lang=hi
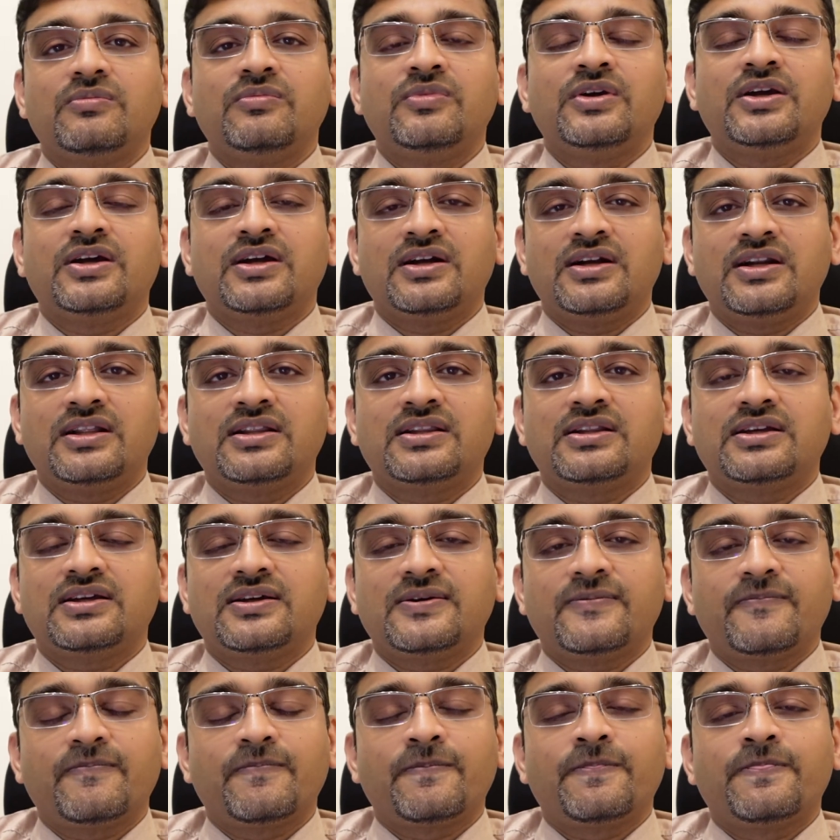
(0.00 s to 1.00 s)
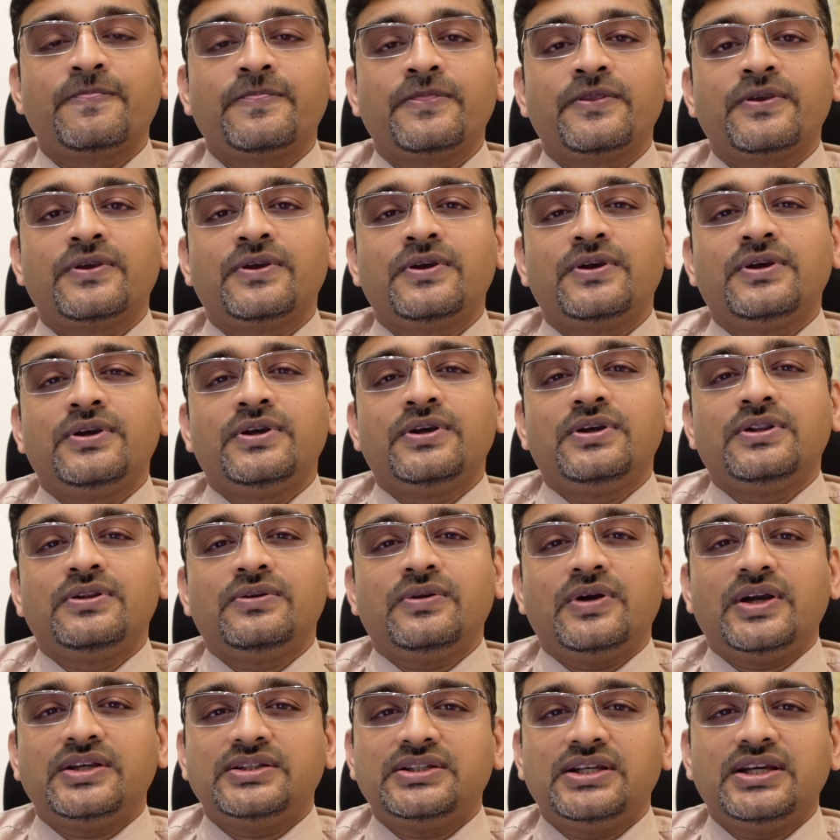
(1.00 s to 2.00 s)
भी कर लेते हैं
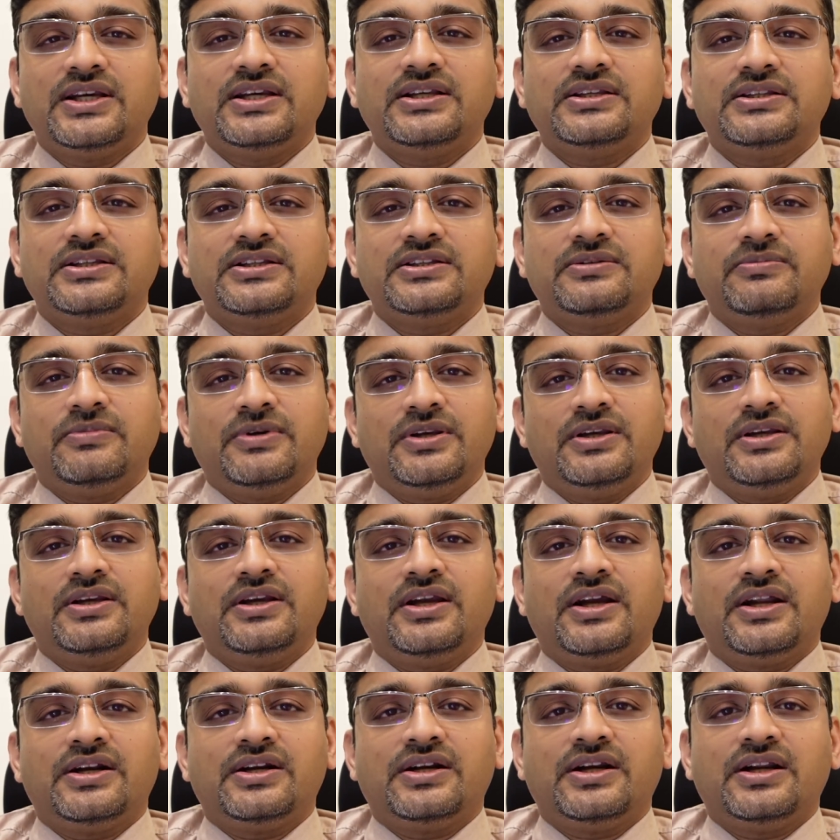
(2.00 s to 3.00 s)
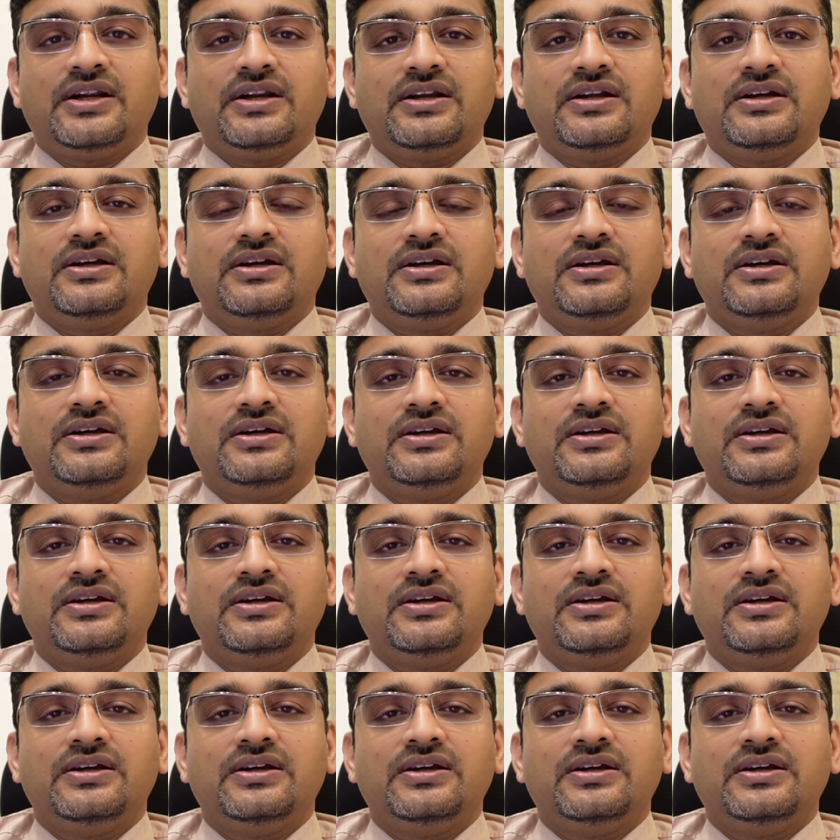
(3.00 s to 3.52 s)
तो ऐसे केसेस में कैटरैक्ट